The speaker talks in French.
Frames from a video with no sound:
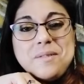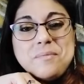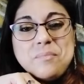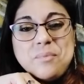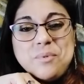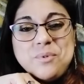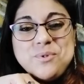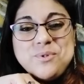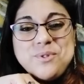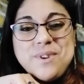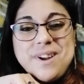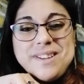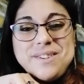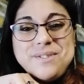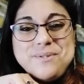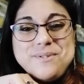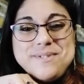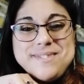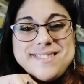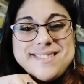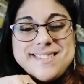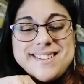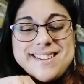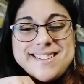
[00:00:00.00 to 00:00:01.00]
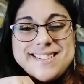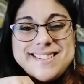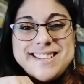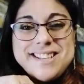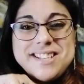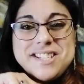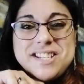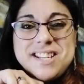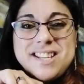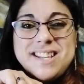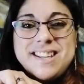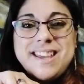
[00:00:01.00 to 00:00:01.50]
Bonjour à tous,
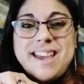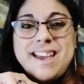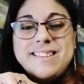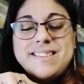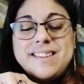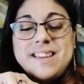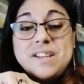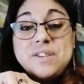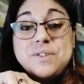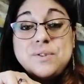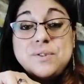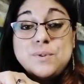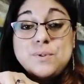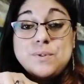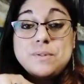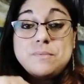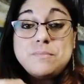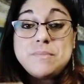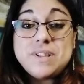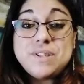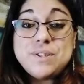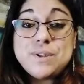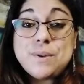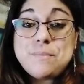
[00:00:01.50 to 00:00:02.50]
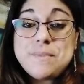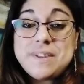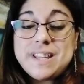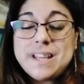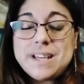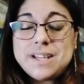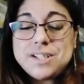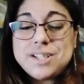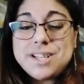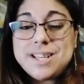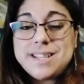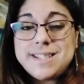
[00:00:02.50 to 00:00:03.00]
c'est jean Garden, je suis médium
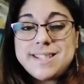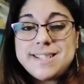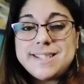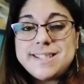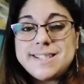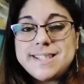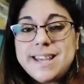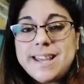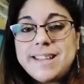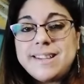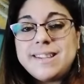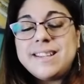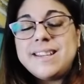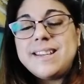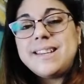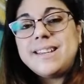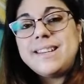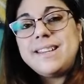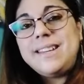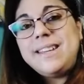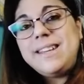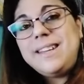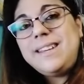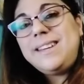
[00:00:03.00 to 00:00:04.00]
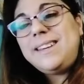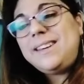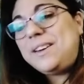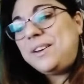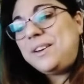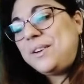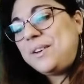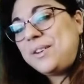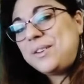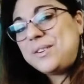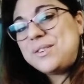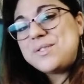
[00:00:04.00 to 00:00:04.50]
énergéticienne et
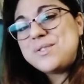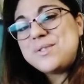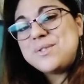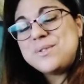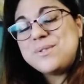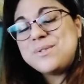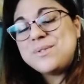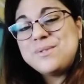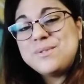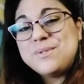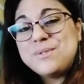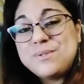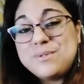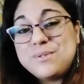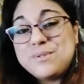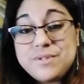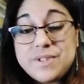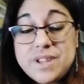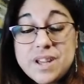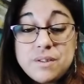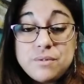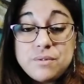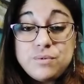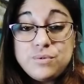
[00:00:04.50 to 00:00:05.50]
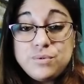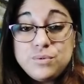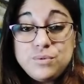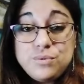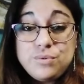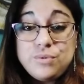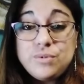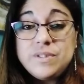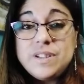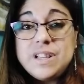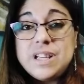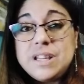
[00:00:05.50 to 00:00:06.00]
euh, je viens vous
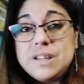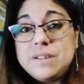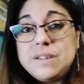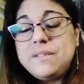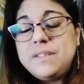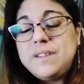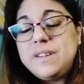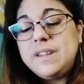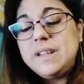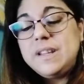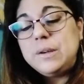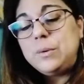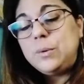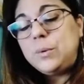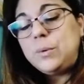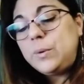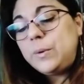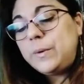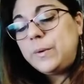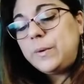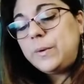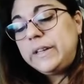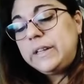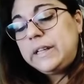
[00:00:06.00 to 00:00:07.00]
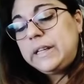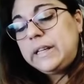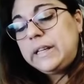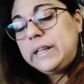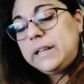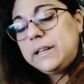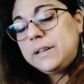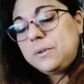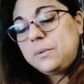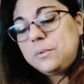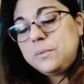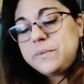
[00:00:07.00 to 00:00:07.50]
tourner une vidéo
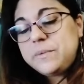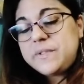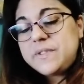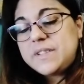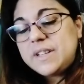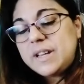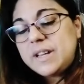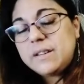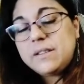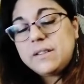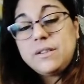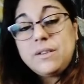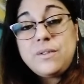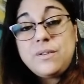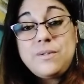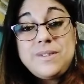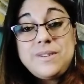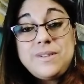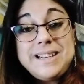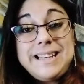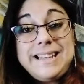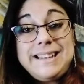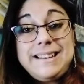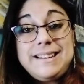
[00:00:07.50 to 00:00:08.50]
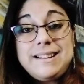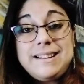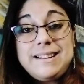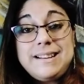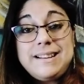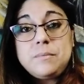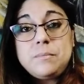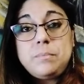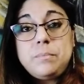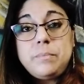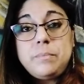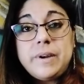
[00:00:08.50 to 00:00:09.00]
concernant
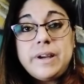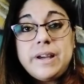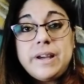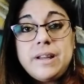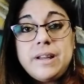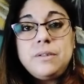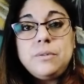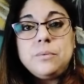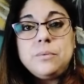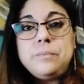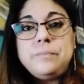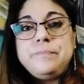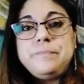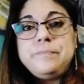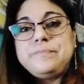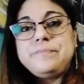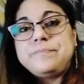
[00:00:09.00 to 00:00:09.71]
les prénoms.